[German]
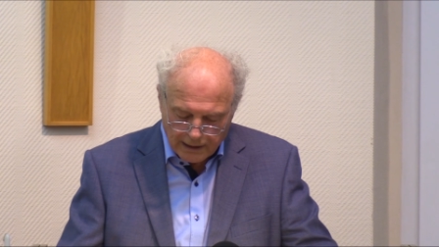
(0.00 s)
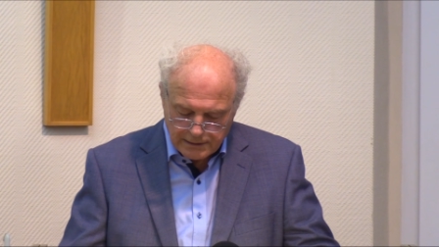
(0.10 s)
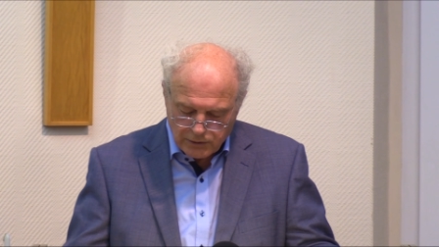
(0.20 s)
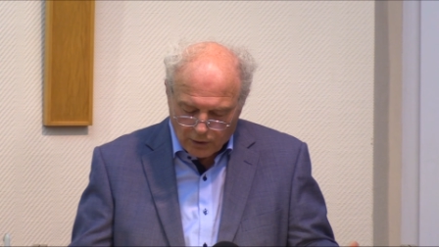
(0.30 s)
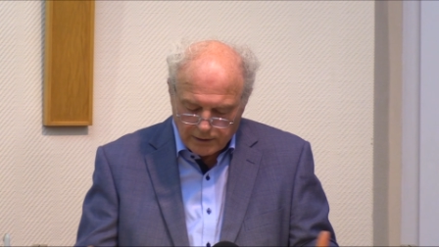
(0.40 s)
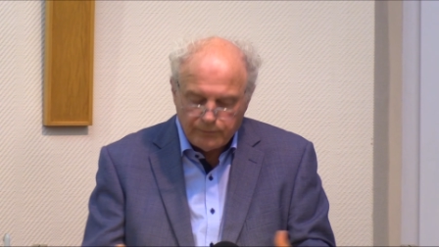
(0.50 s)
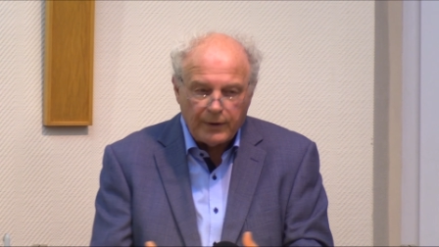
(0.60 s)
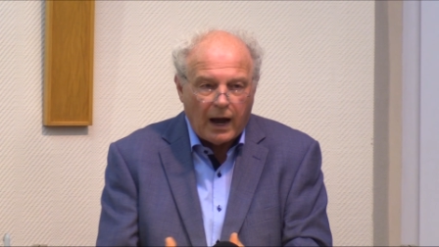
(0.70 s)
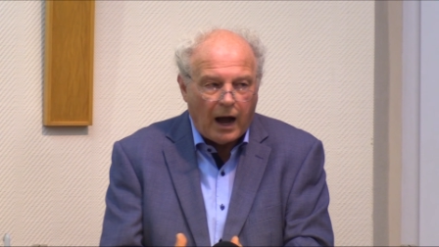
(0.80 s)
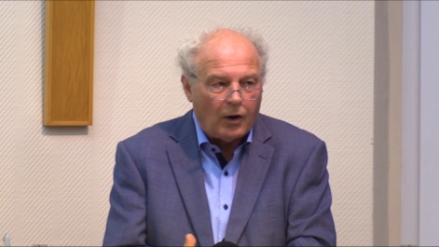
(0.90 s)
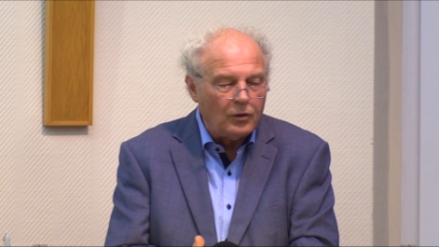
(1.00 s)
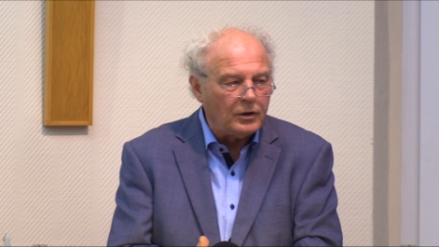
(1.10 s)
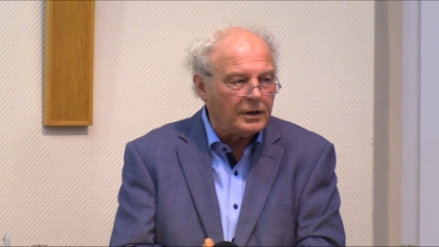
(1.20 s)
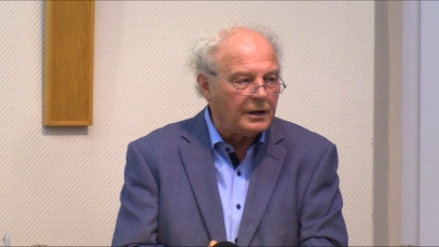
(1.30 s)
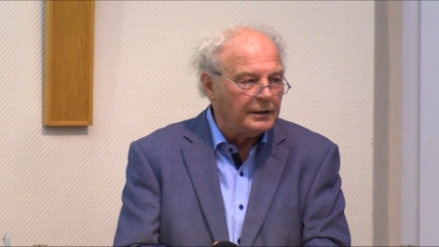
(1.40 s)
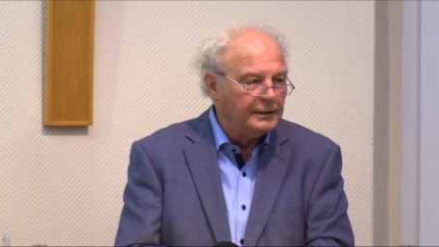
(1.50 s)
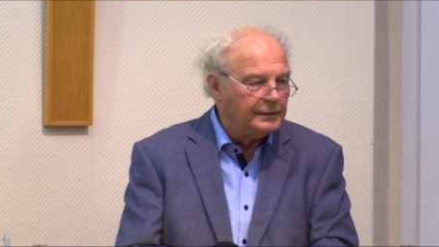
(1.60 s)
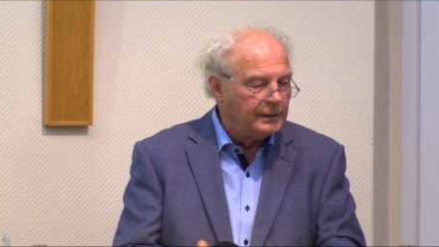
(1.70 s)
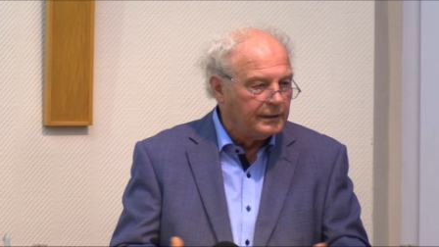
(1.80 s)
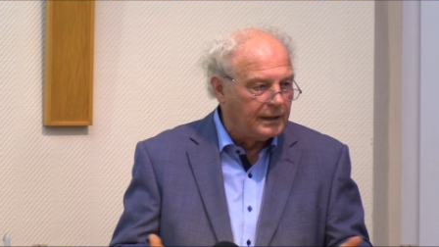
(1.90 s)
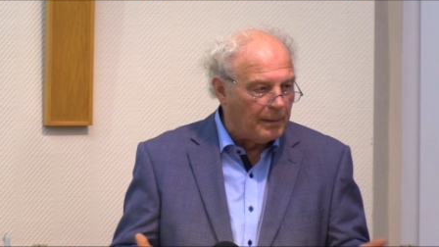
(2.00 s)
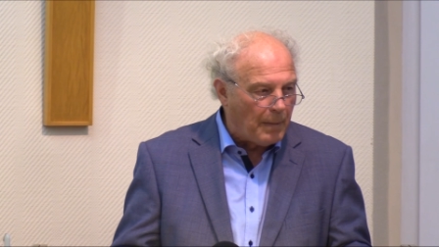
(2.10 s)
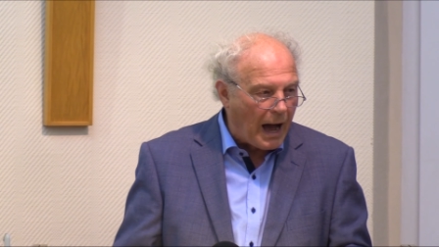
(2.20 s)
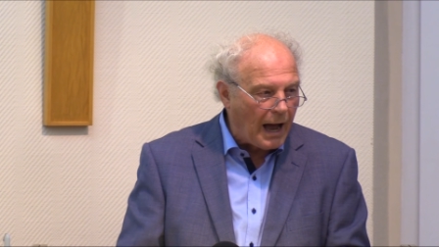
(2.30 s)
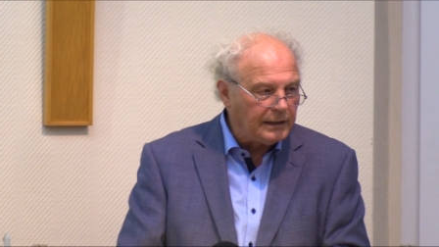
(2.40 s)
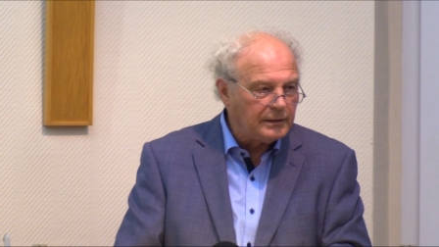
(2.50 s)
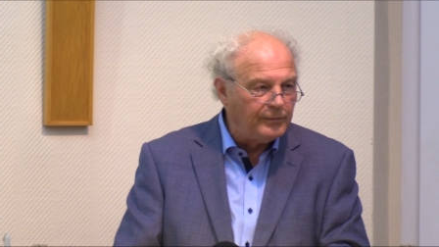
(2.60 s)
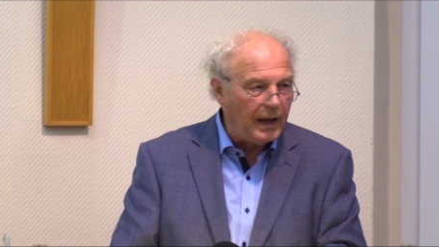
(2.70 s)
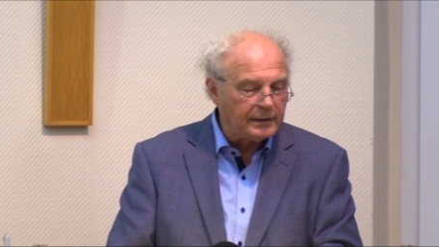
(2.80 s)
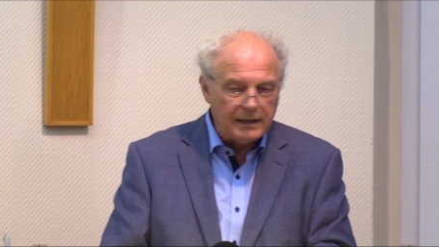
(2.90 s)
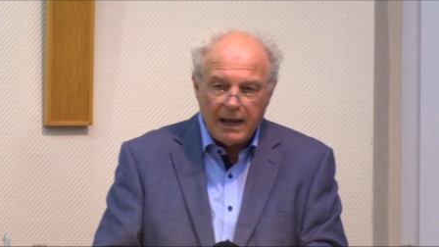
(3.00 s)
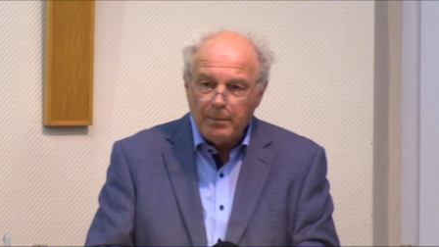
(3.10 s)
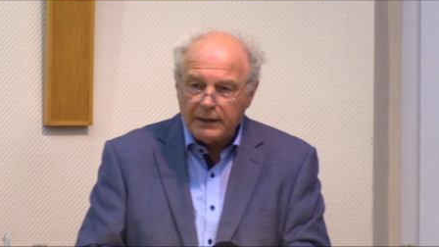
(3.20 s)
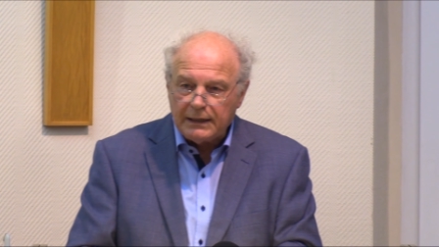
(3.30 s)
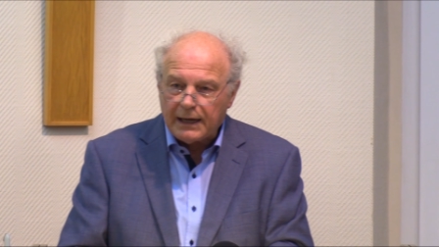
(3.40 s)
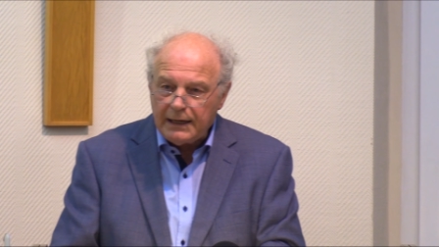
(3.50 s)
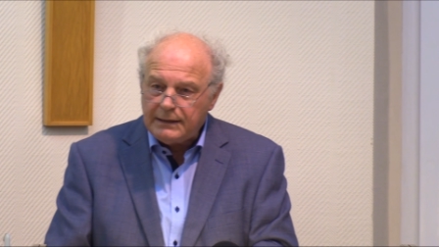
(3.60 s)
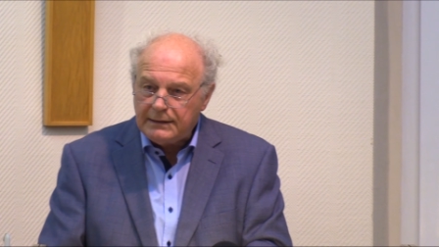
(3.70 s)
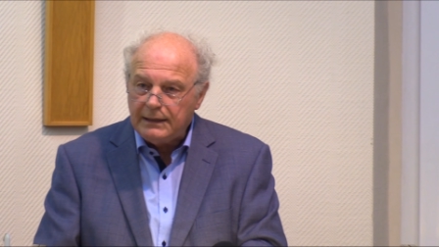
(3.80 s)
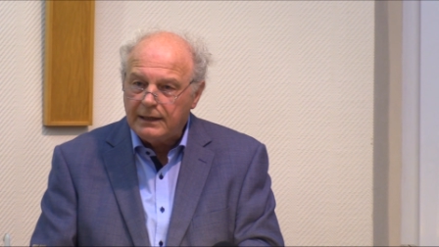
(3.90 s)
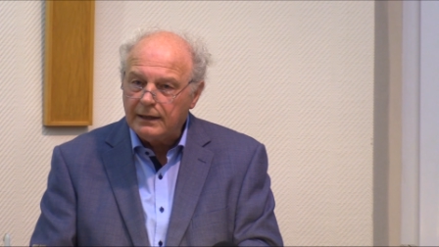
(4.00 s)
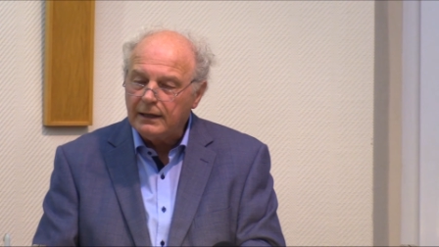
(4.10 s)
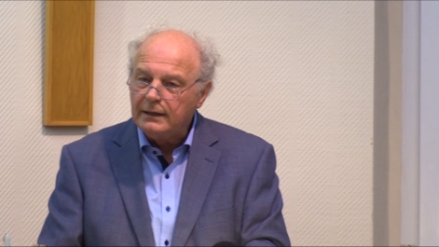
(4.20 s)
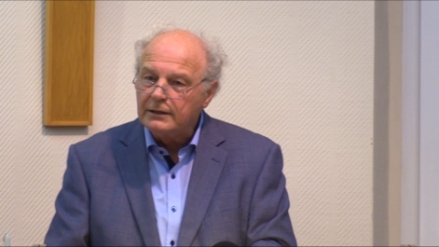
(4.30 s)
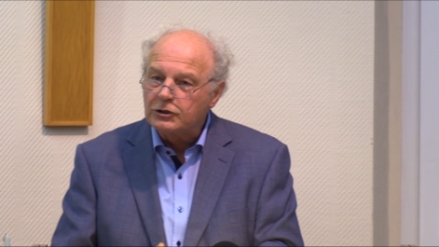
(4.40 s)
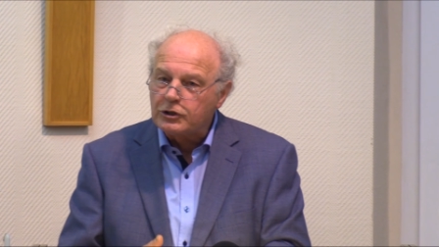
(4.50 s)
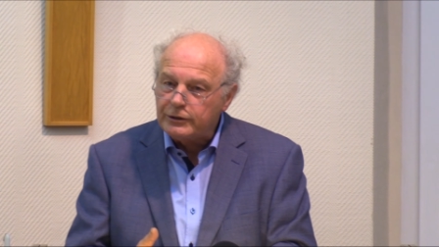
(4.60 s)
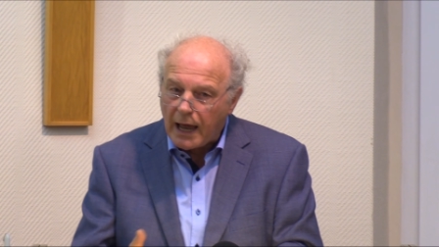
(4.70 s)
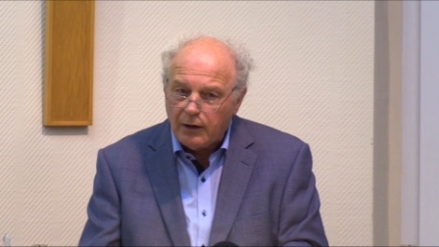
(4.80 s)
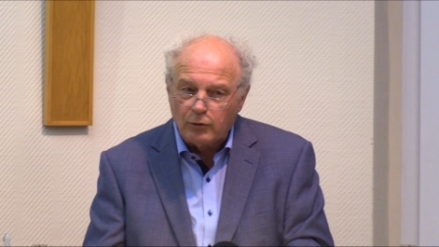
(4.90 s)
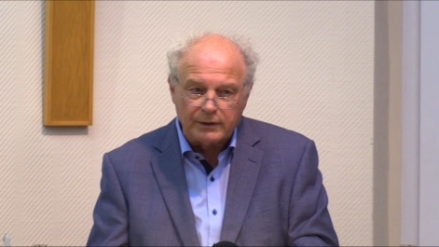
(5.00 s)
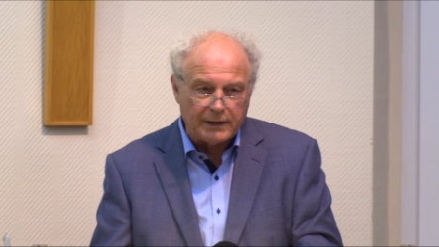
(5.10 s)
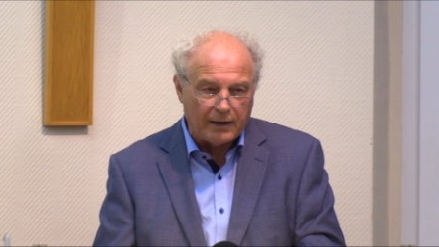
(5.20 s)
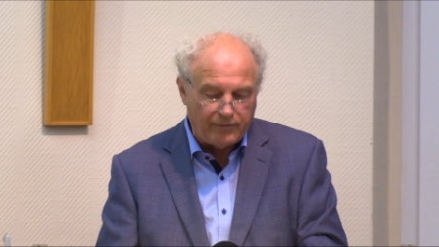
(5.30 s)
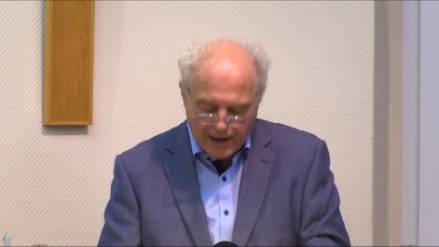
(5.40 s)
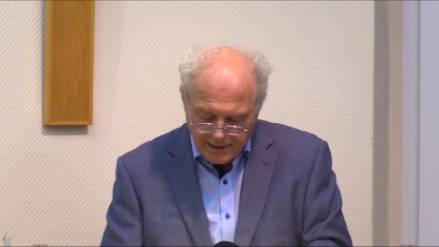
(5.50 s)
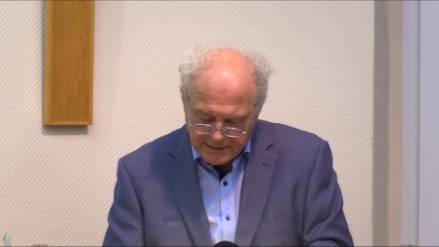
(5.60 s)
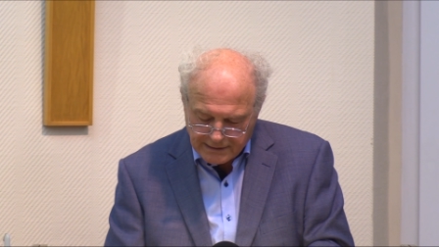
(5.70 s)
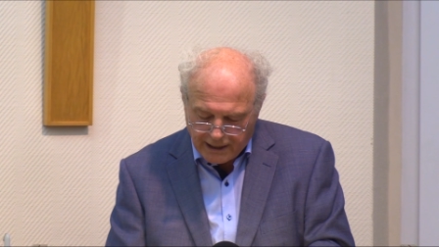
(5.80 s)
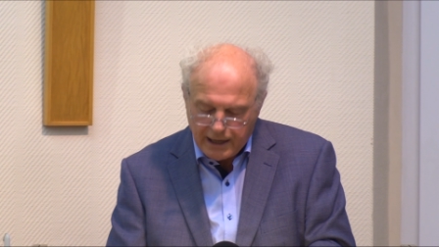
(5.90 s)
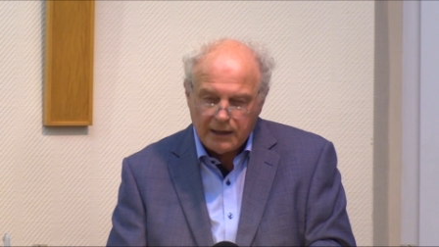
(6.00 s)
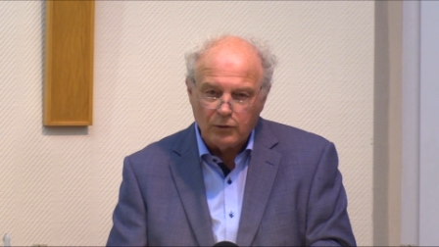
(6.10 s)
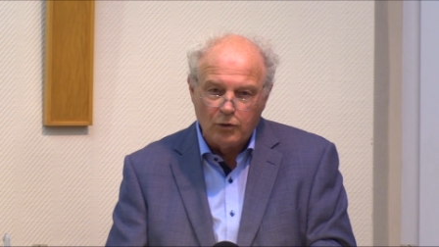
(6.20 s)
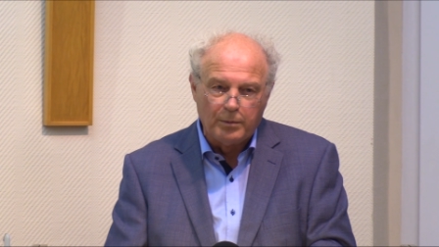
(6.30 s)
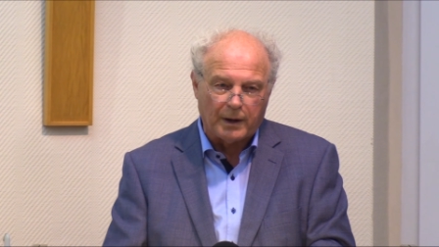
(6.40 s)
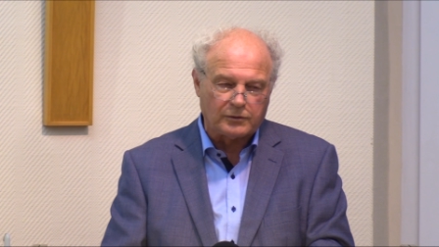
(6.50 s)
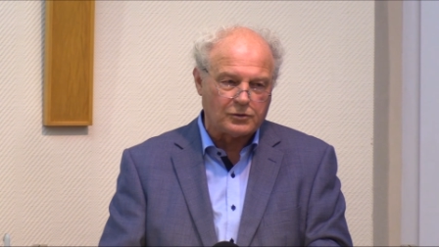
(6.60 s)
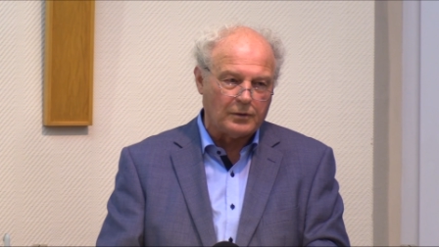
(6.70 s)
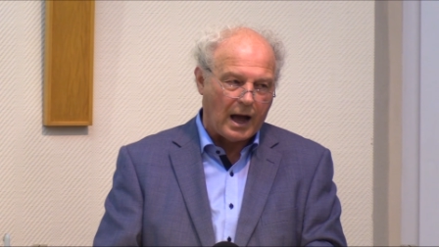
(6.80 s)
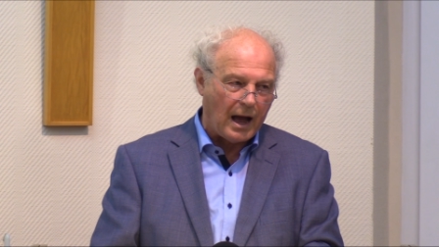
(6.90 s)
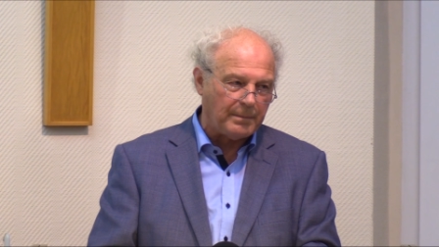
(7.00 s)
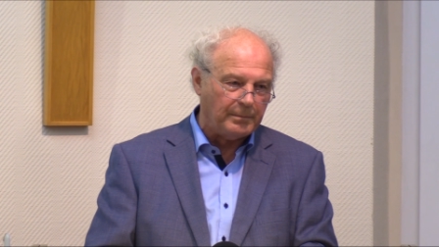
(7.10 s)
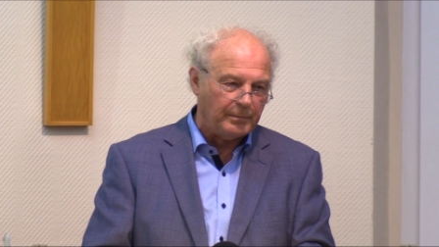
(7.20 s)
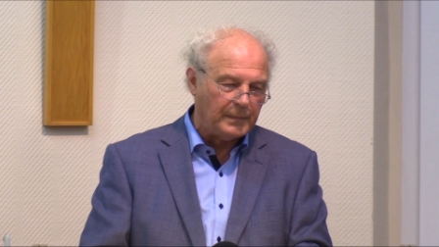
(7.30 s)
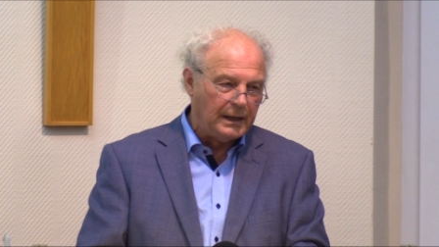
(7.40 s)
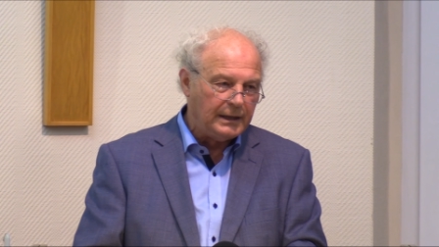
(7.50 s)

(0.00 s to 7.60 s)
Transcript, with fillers: dann sollen wir auch gemahnt werden, immer die richtige Stellung der Welt gegenüber zu haben,